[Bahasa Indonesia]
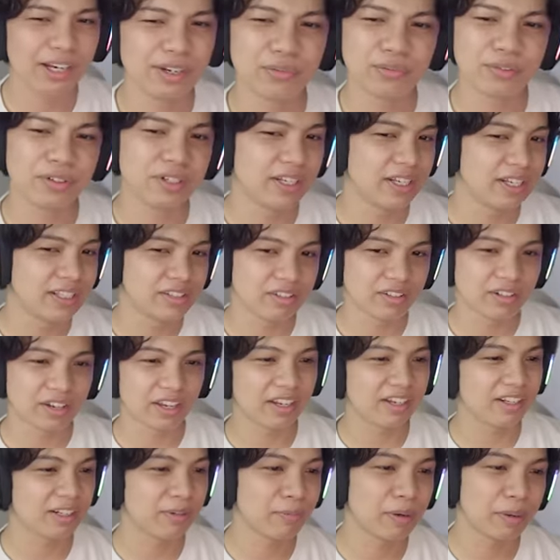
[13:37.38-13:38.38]
Ada village
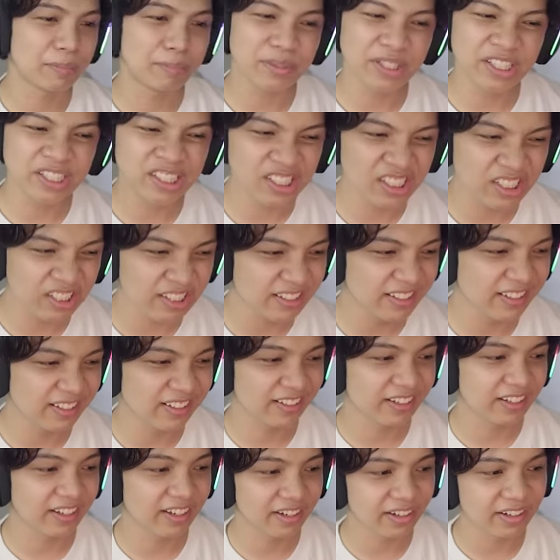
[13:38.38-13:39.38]
naik 5 pigi
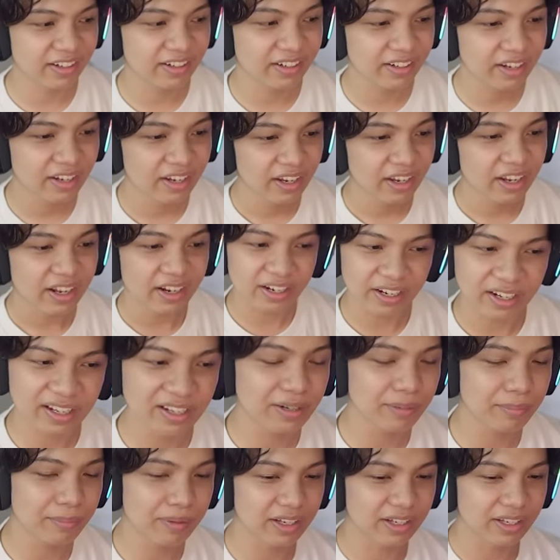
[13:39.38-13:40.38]
lagi ya kan.
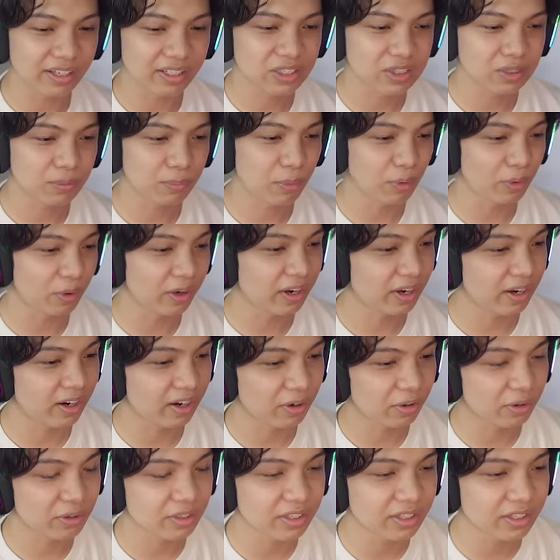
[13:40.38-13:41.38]
Random lah guys, pokoknya
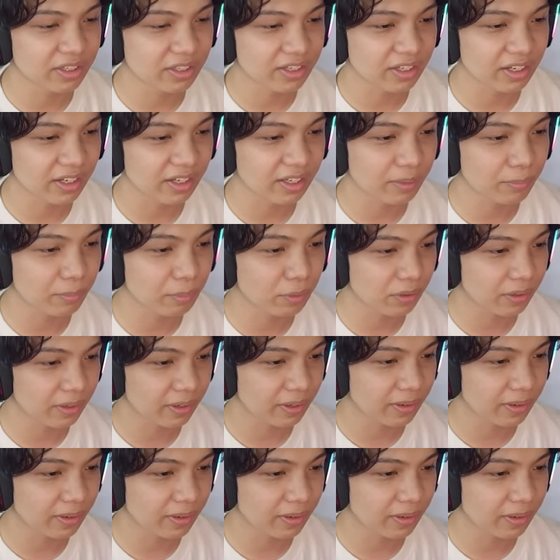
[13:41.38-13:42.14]
kalau di Lucky Block